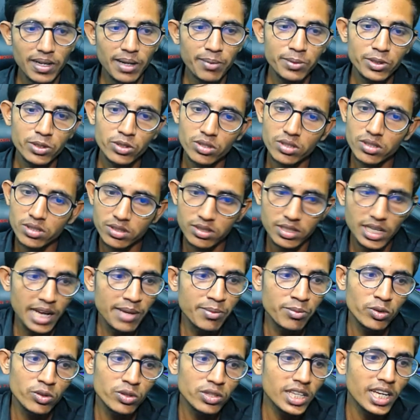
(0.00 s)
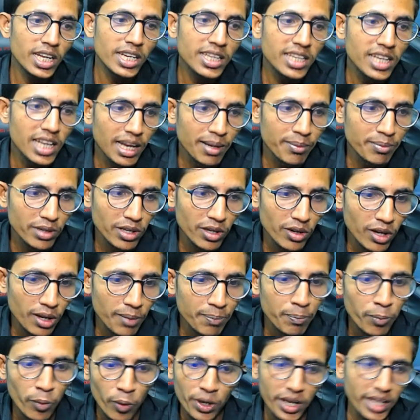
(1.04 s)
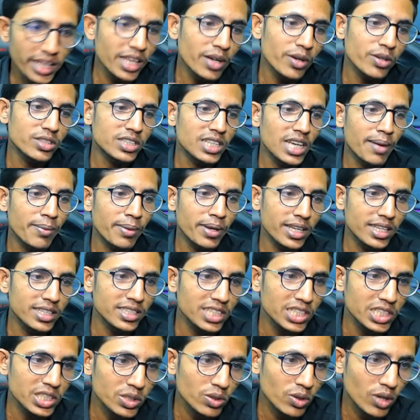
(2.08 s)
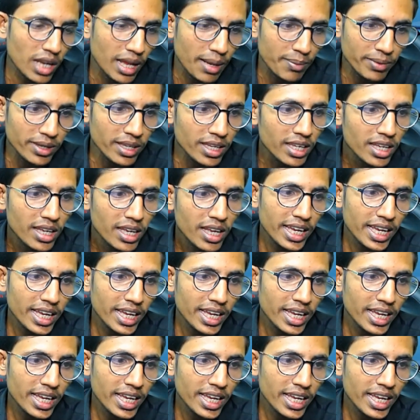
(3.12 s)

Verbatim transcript: আমি ডায়মন্ড দিয়ে নিলাম নেওয়ার পরে দিয়ে হচ্ছে আবার এই জিনিসগুলো আমি